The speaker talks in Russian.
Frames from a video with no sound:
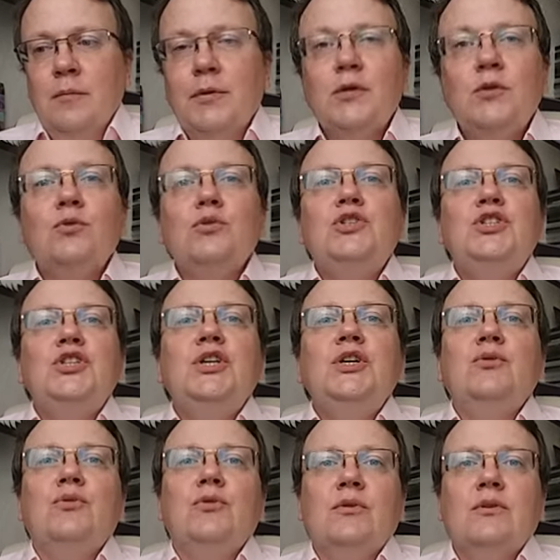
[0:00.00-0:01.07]

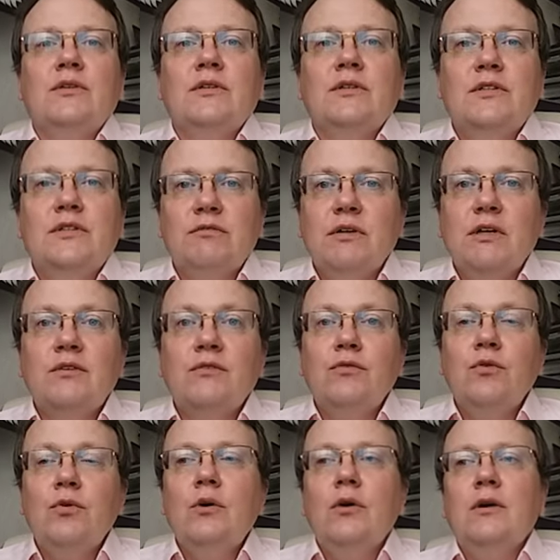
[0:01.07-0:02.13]
получил
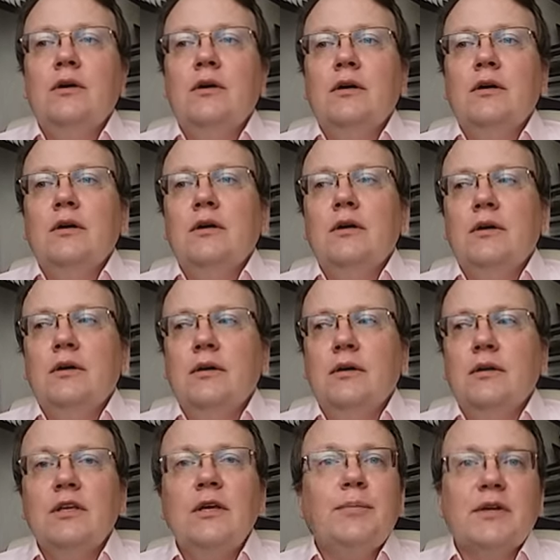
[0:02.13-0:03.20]

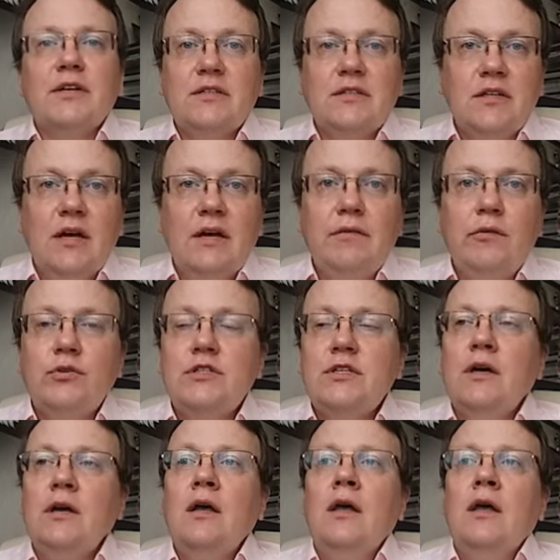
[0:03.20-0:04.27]
своего, не
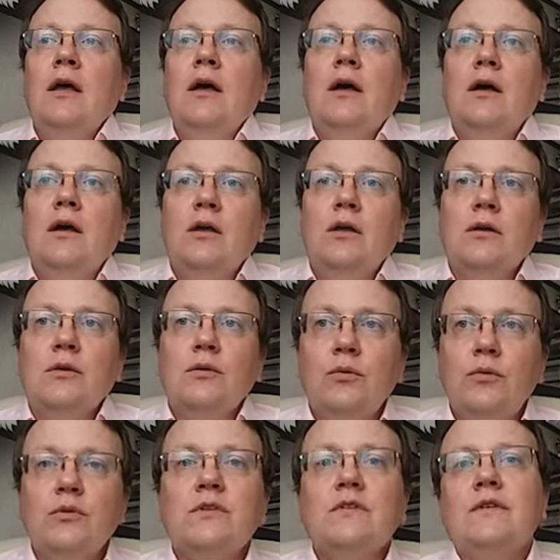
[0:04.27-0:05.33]
прославился, а,
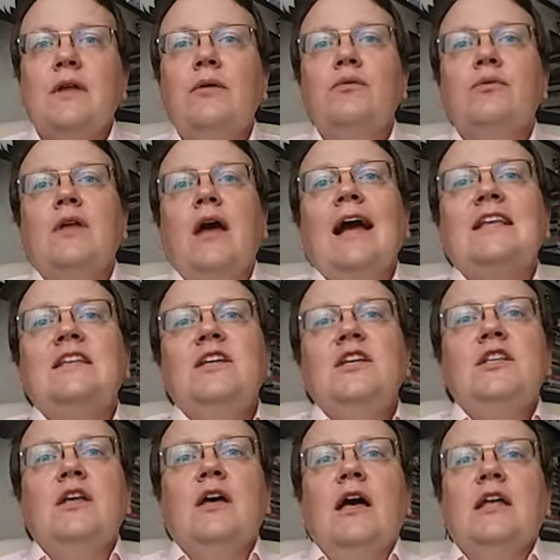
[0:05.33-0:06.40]
ну вот стал вот
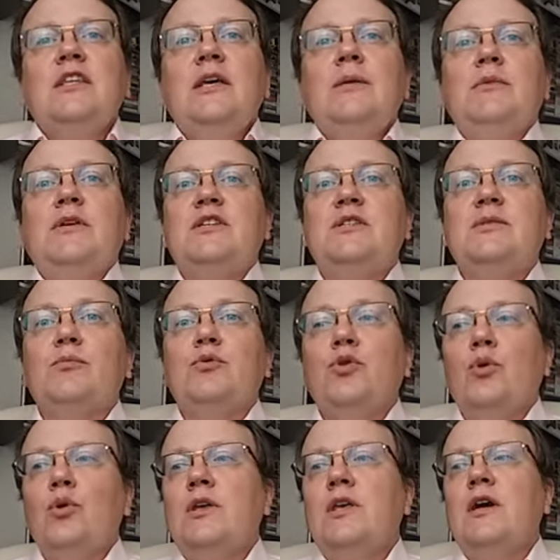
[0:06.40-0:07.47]
один, одним из
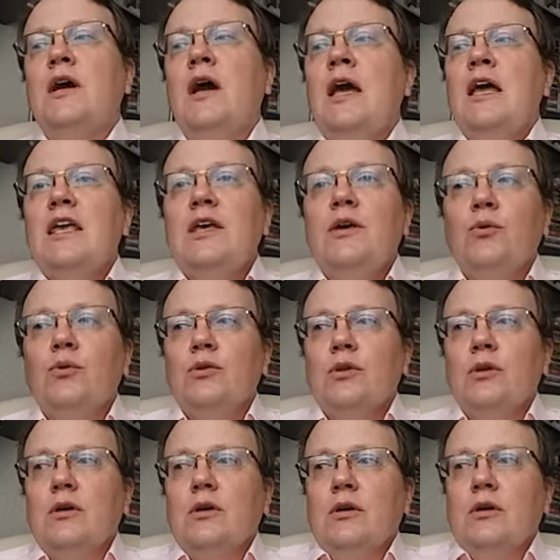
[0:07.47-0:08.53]
многих, и он
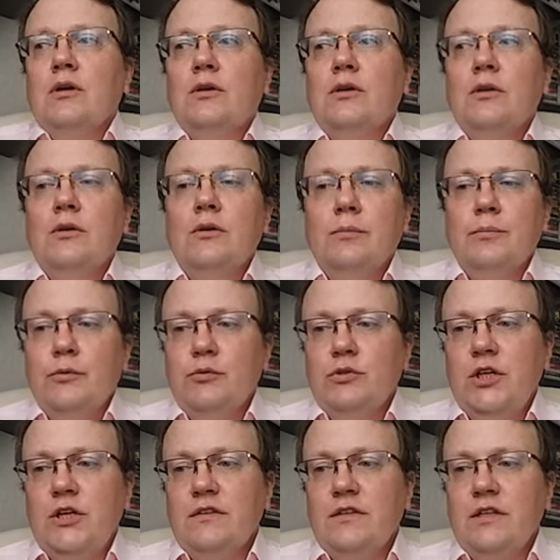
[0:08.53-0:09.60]

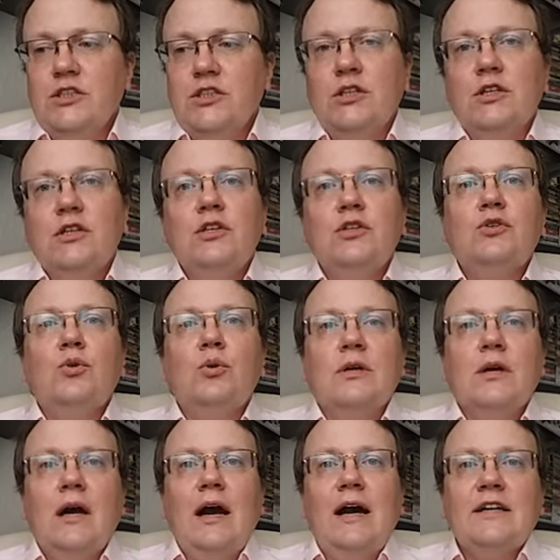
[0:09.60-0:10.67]
получается даже не
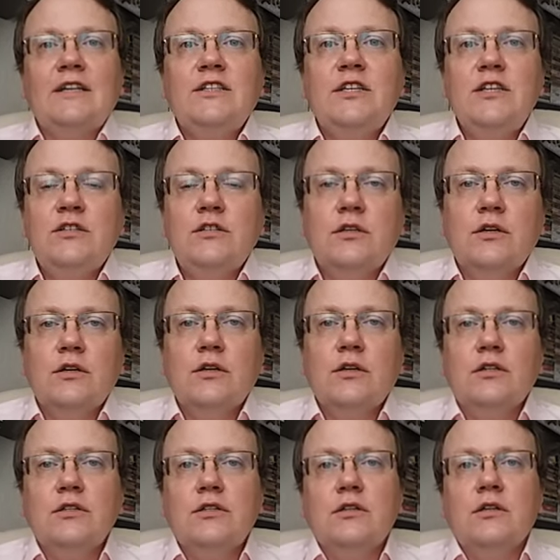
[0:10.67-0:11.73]
столько артист
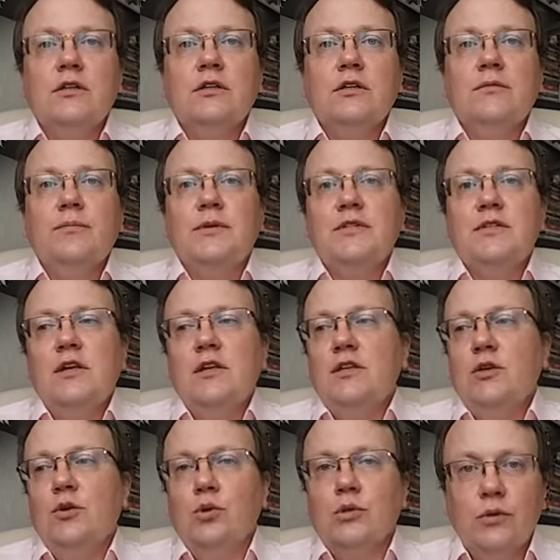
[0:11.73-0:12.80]
в
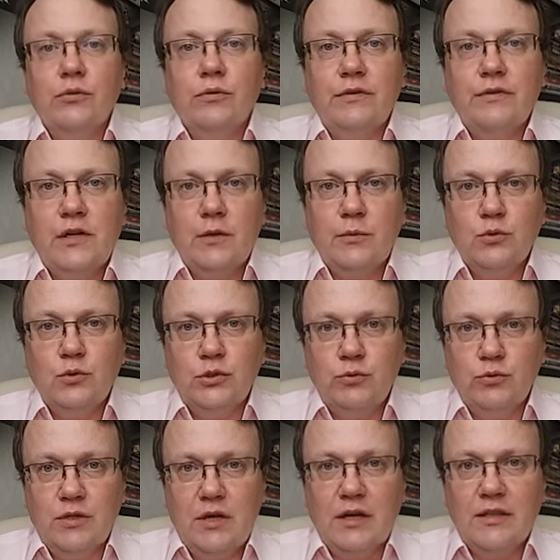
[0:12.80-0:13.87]
последние годы, ну во всяком случае
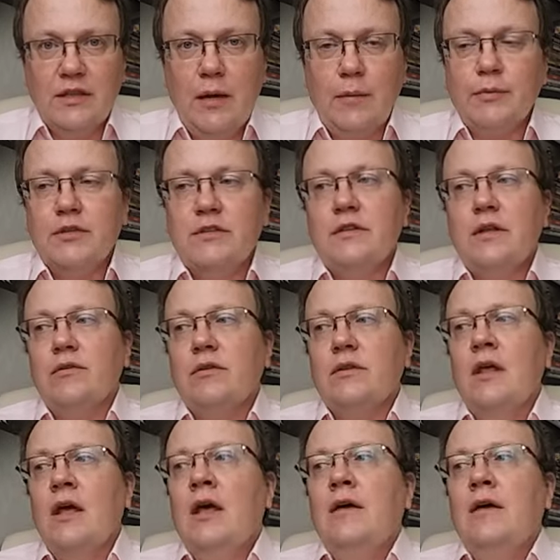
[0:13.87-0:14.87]
вот как нам представлен